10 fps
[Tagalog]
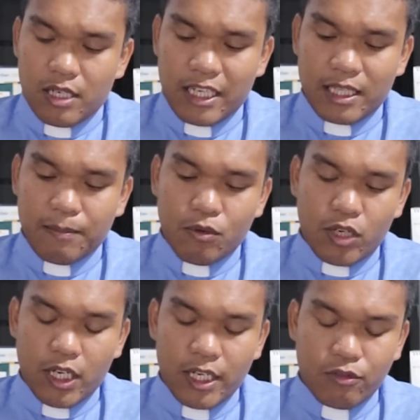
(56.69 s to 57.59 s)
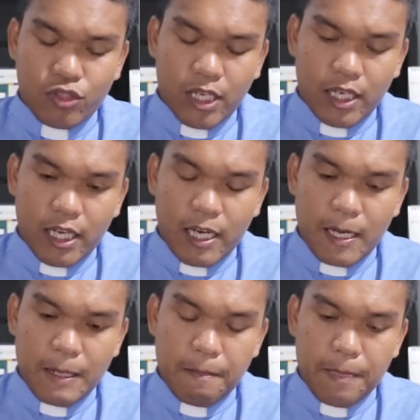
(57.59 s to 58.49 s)
nahitabo kining usa
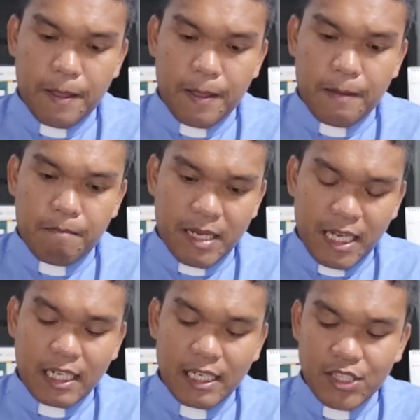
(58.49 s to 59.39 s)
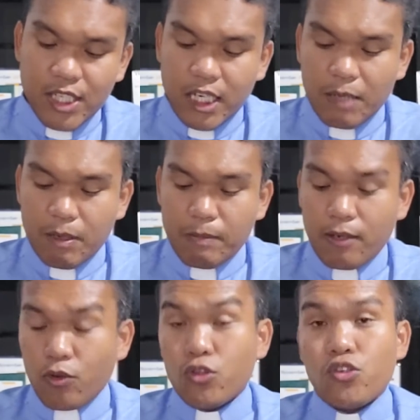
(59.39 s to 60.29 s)
ka makalilisa nga
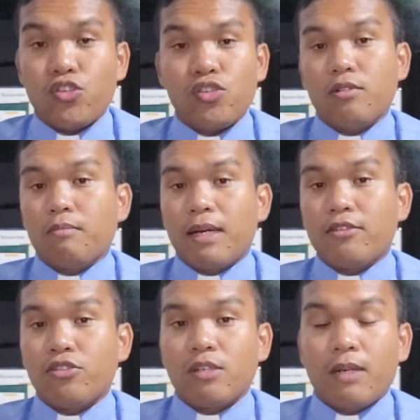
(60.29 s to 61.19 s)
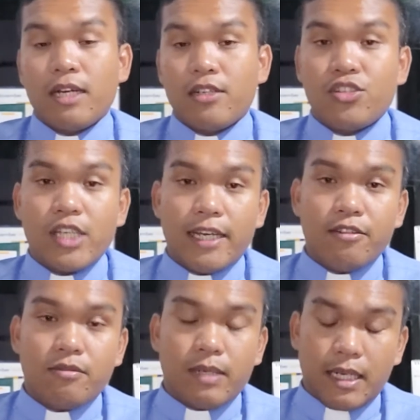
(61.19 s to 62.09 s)
pagpanglutos batok sa mga
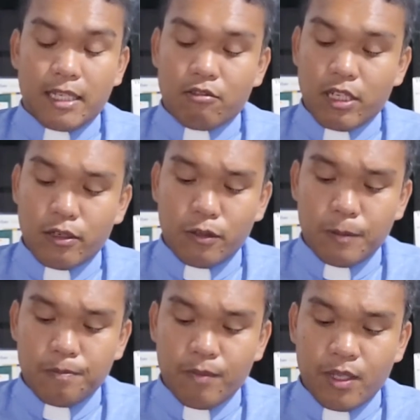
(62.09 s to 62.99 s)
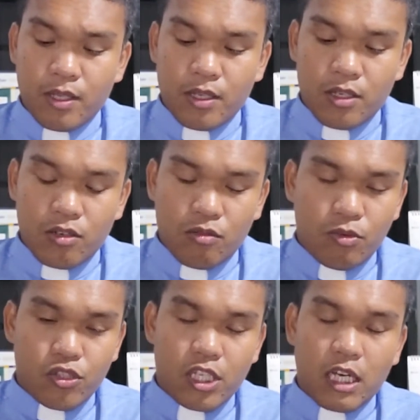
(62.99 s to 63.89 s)
Kristiyano, mga Katoliko
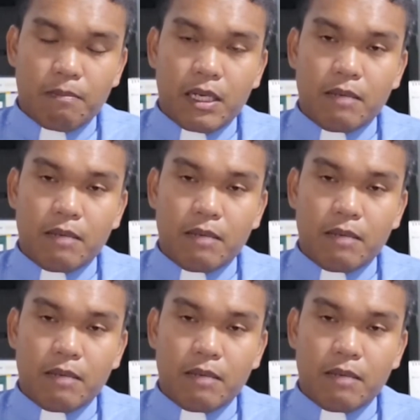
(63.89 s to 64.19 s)
ubos sa